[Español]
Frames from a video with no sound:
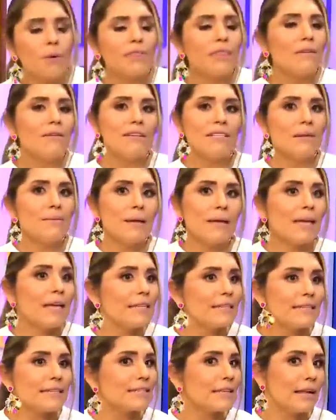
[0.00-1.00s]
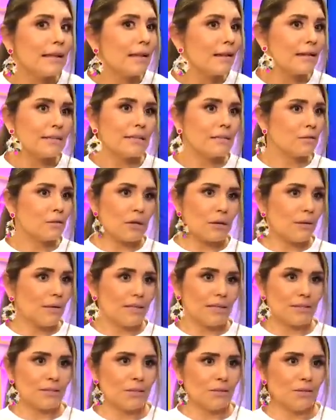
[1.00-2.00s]
¿Cuántas veces me quise salir del centro de
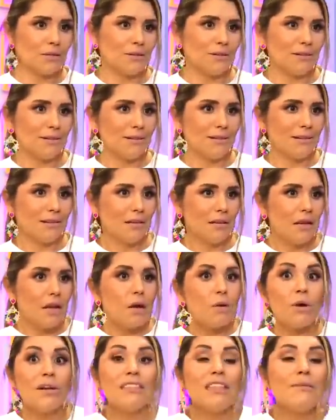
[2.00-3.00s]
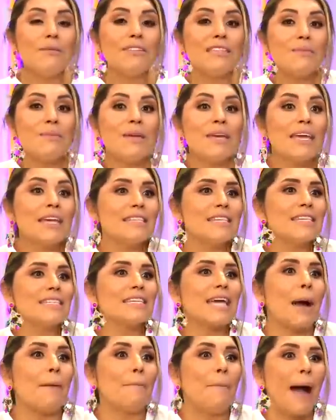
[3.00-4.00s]
rehabilitación? ¿Cuántas veces me
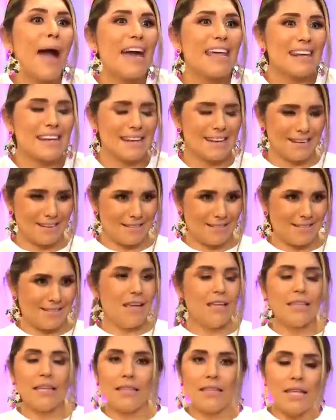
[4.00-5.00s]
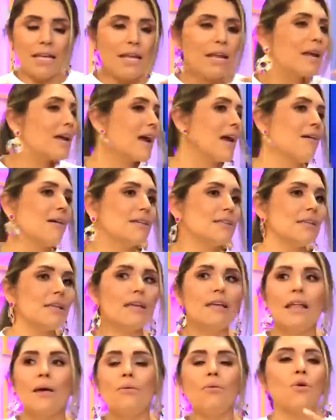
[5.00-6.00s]
quise escapar? Y tenía en la
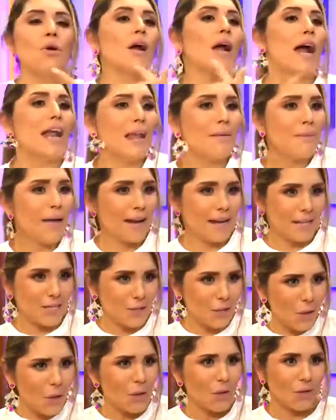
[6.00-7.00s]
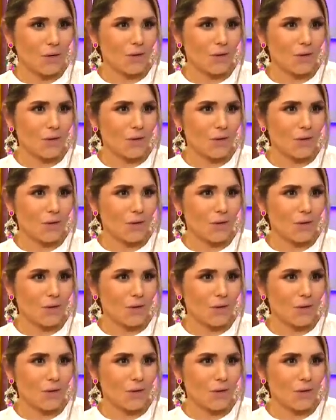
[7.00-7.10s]
cabeza ir a buscar a mi agresor.